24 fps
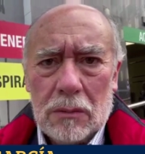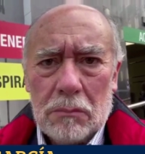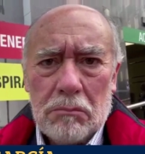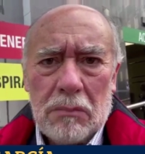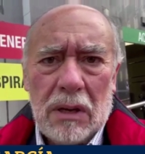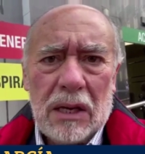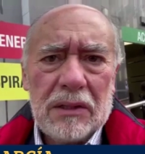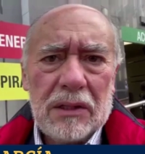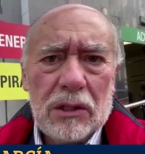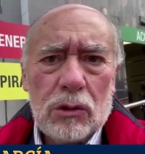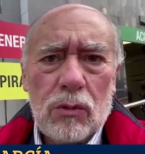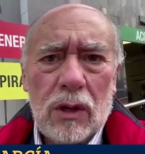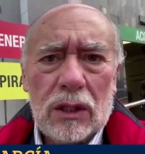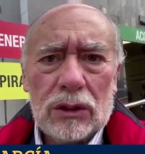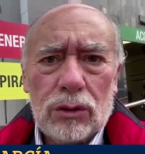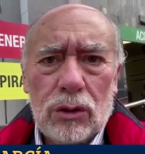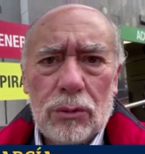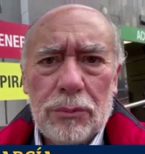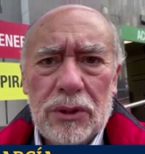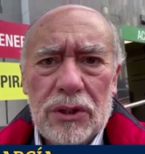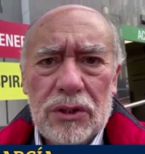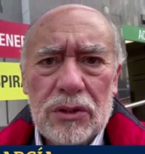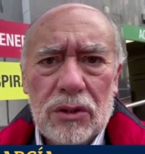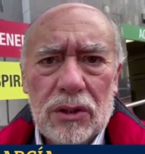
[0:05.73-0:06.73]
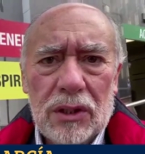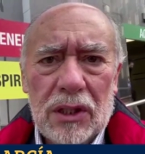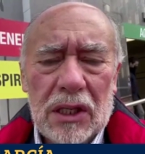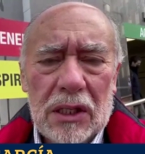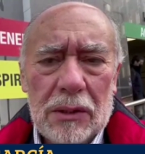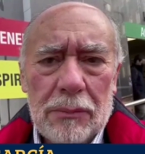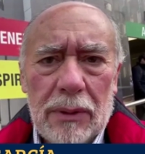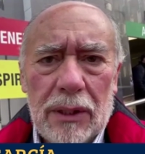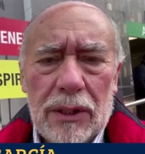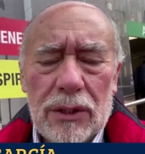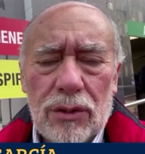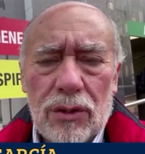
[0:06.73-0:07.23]
Más de 4 millones
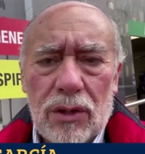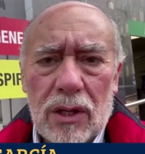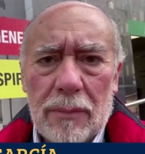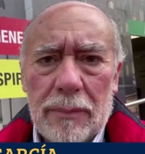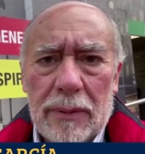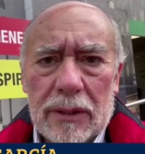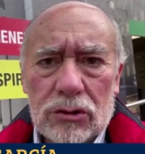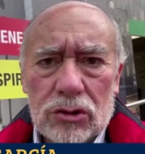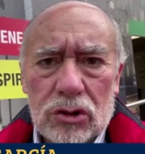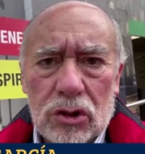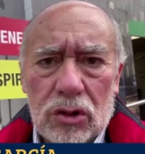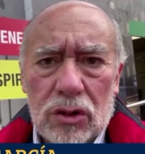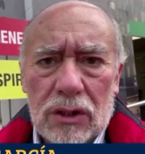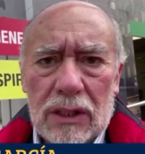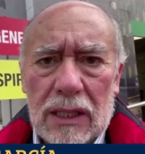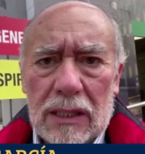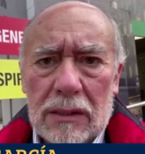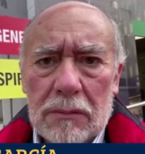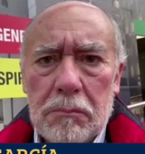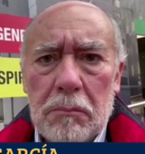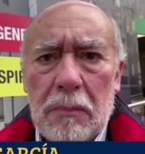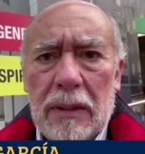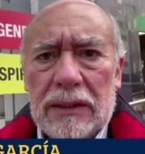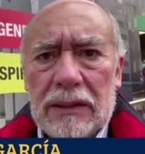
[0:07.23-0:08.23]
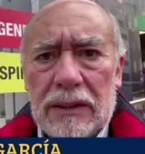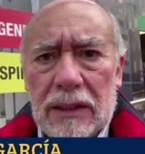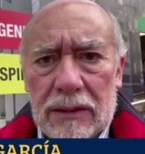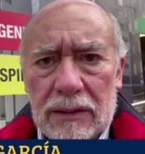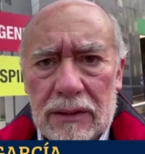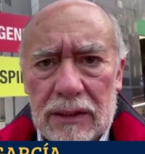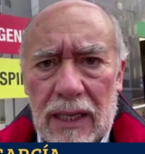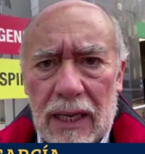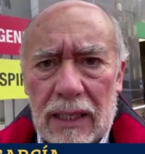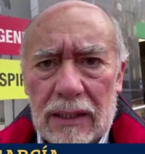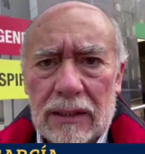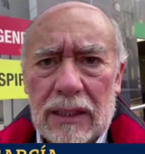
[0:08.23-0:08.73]
y medio de personas
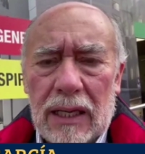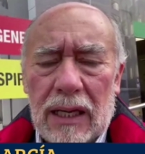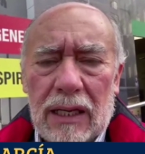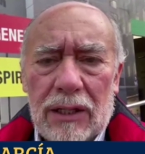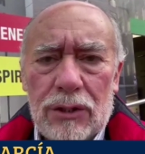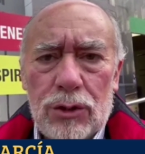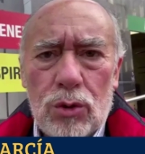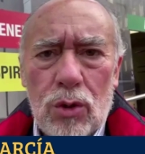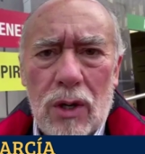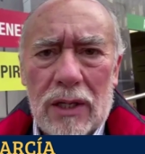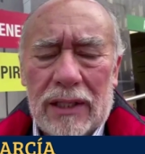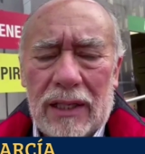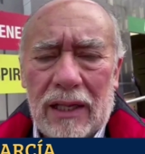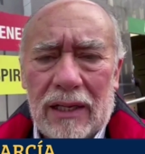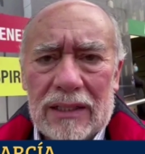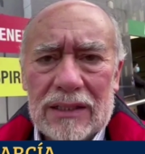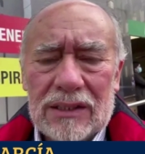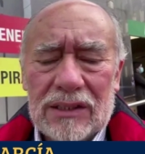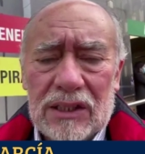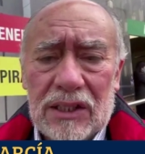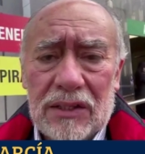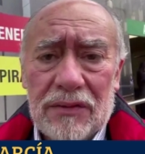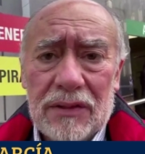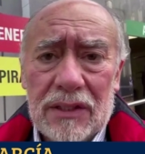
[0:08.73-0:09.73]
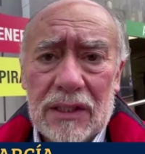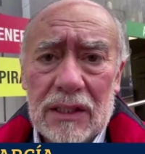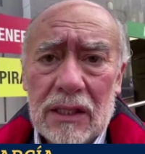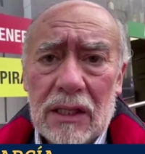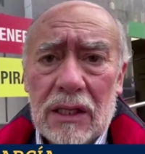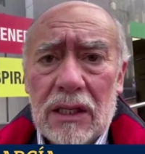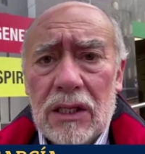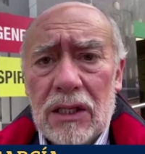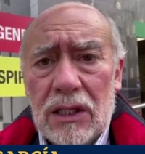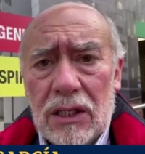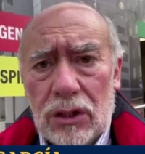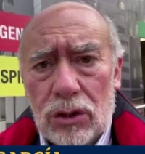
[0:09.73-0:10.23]
mantendrán las ayudas que reciben
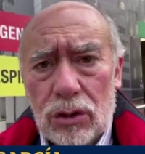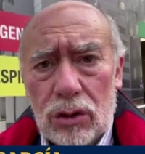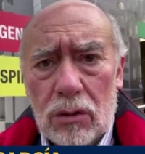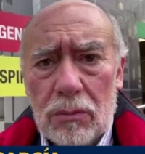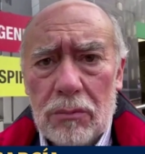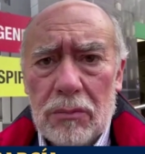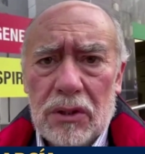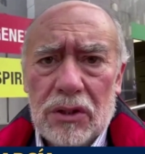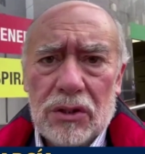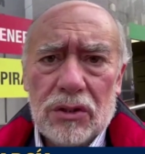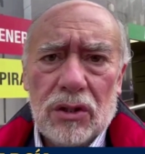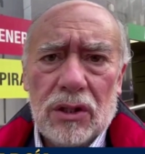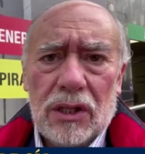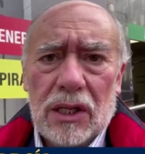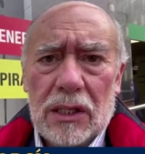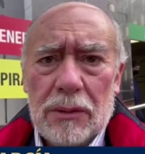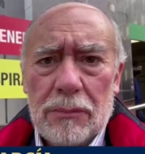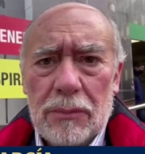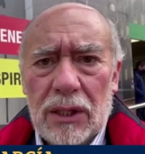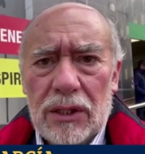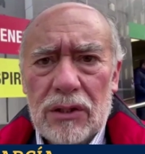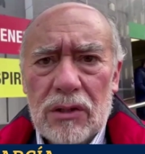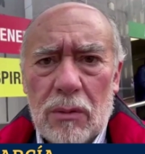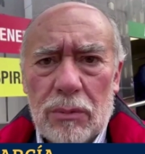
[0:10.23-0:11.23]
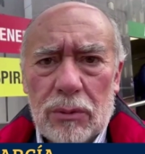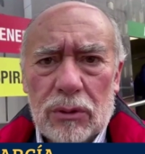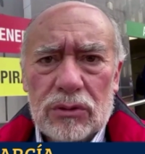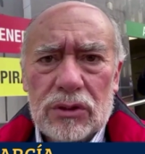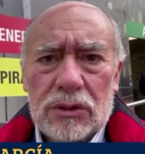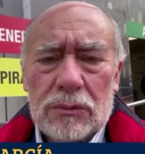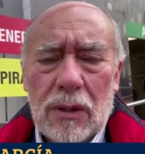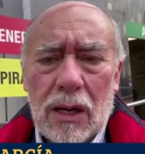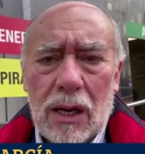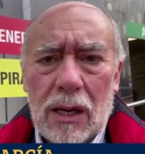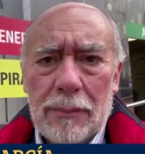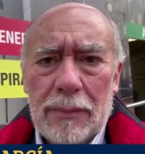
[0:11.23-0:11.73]
y 2 millones y medio
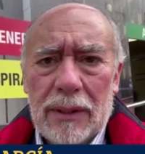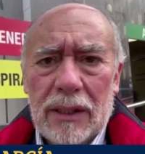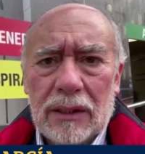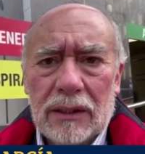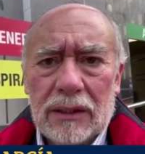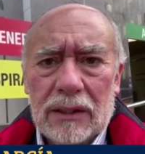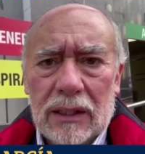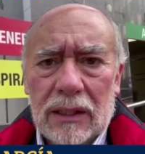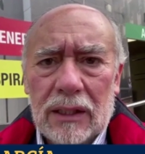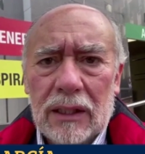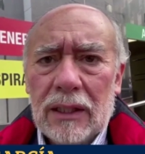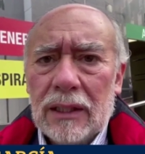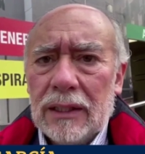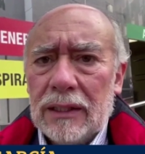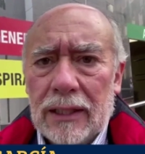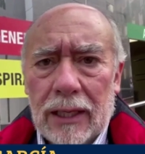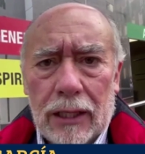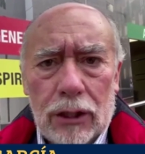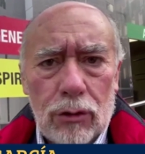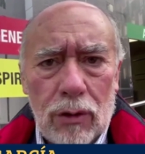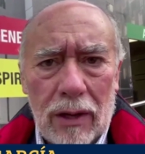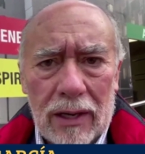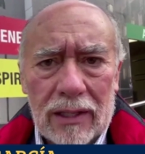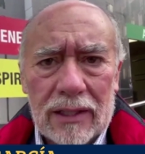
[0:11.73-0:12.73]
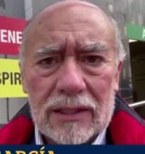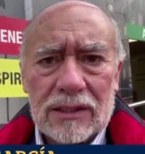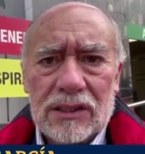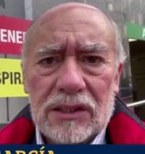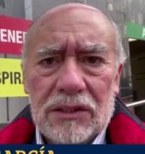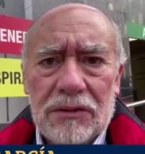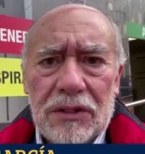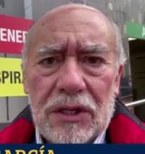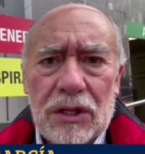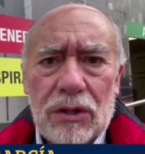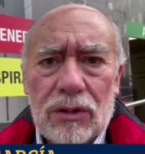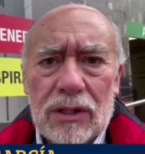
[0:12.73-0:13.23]
aproximadamente que no han
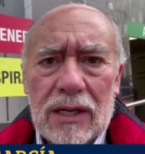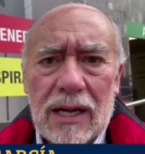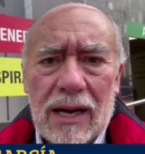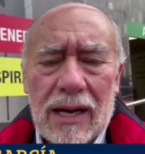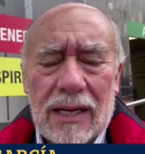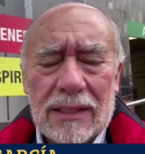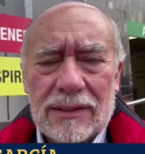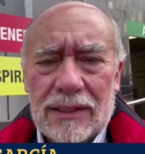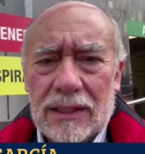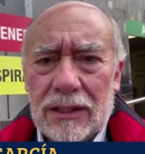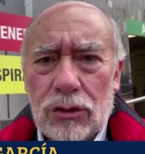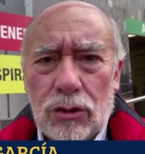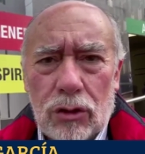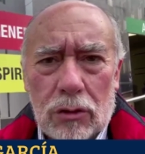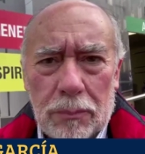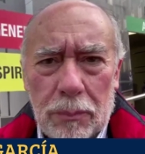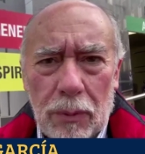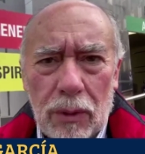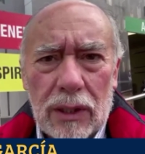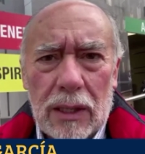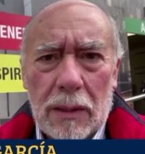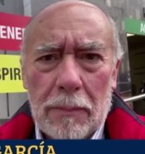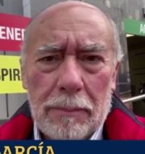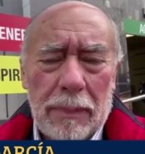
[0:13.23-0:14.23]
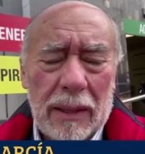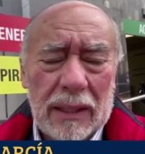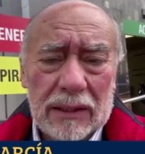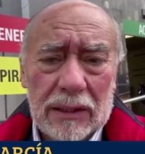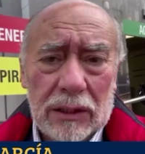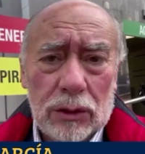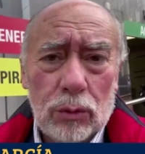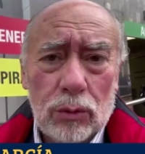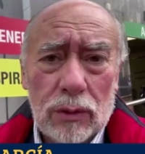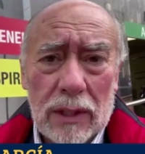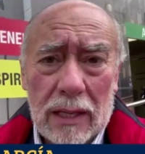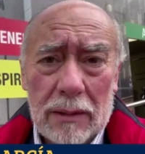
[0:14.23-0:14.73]
recibido nada se incorporan,
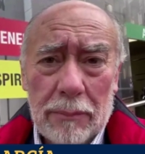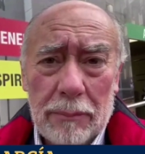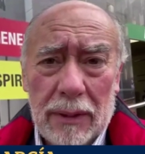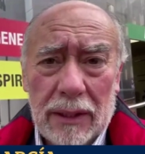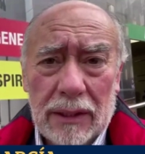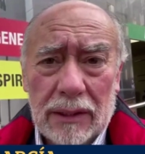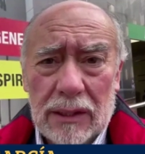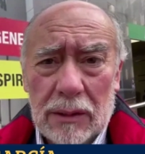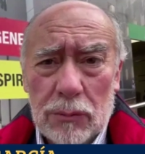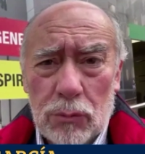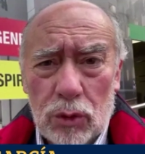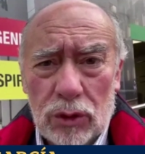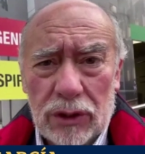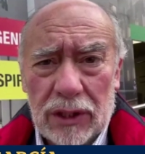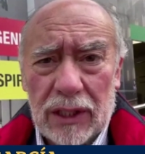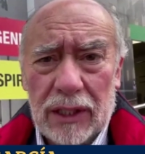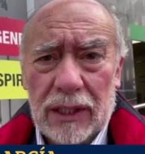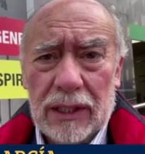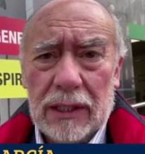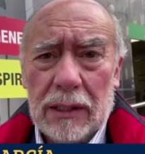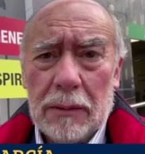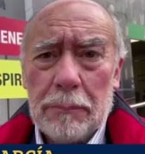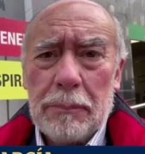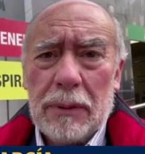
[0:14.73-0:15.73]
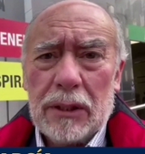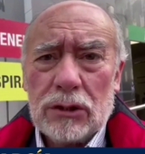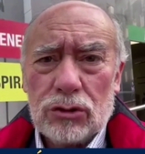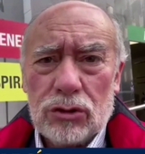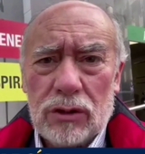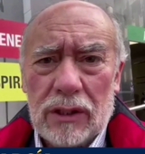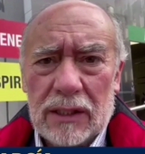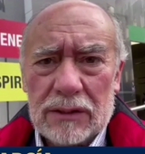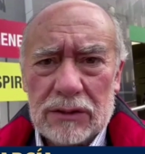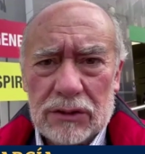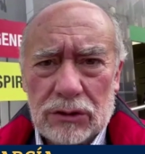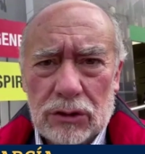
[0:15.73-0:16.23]
particularmente mujeres,
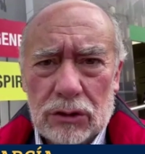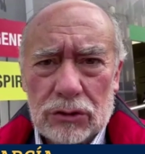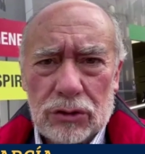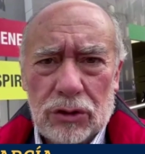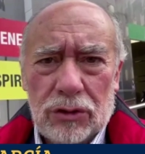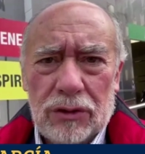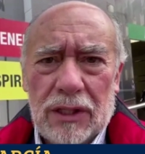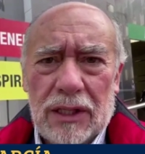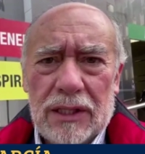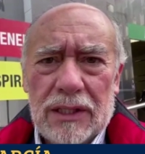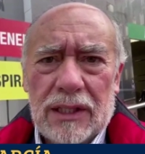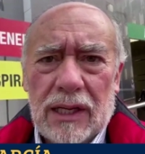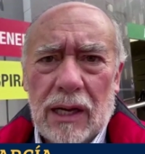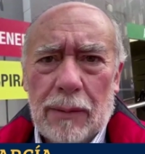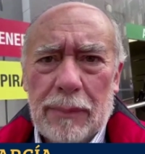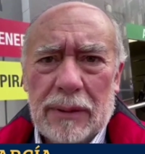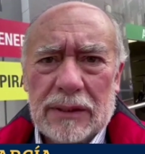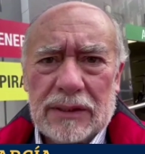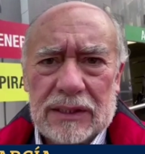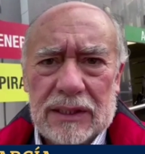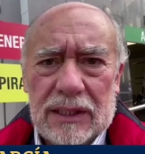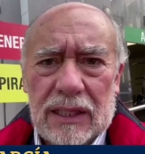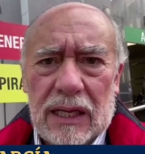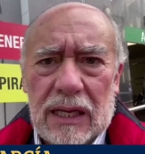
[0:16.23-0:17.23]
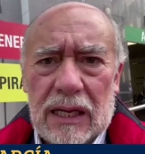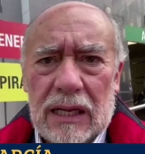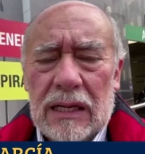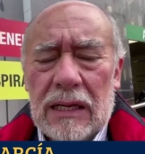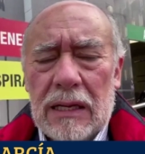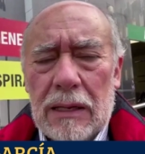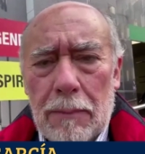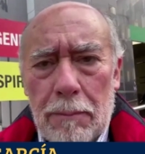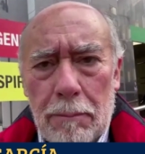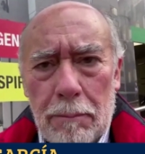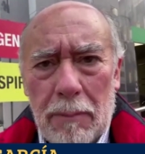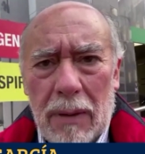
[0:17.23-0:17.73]
personas en situación de discapacidad,
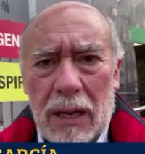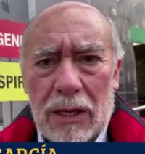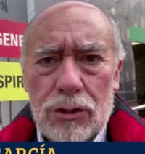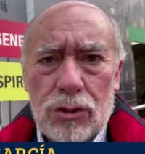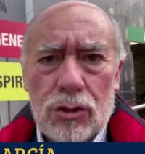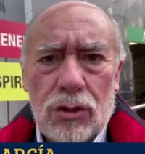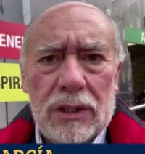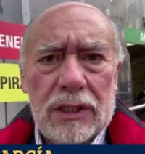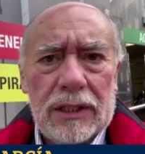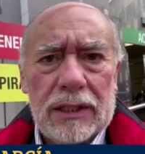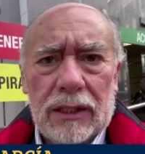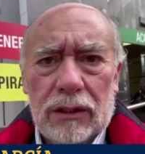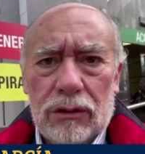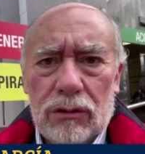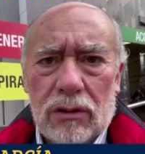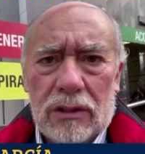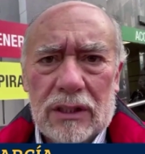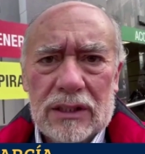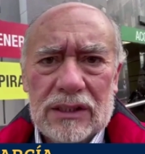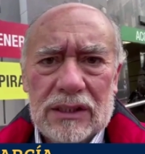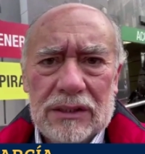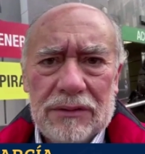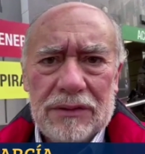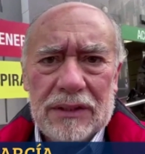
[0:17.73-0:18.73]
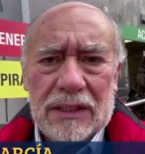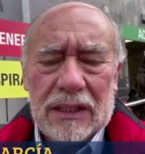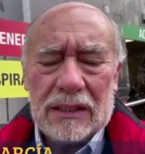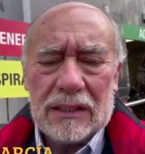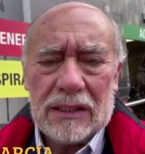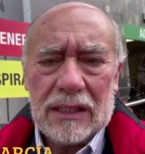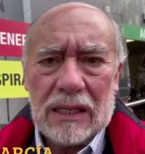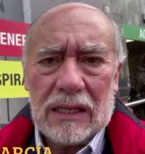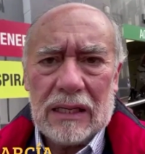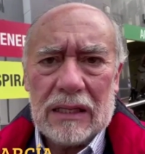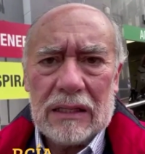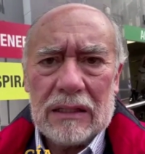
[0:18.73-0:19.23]
mayores que no
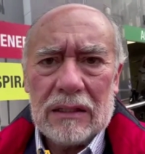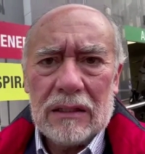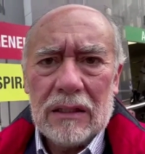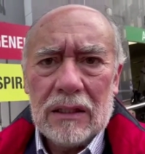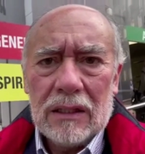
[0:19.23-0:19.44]
recibían nada.